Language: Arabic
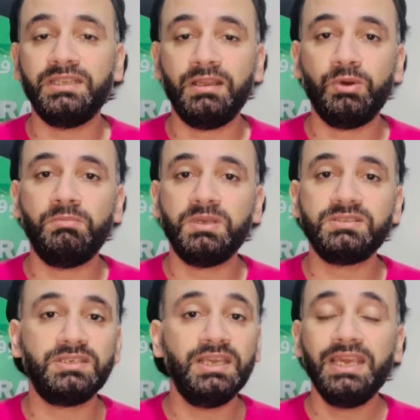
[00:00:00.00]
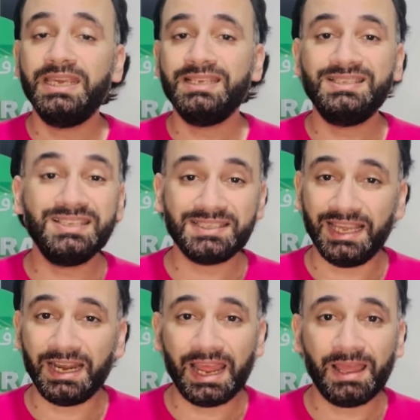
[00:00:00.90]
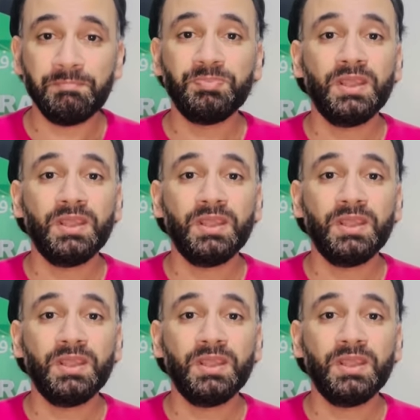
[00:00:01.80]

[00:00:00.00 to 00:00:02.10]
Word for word: الدوري المصري يزيد سعرها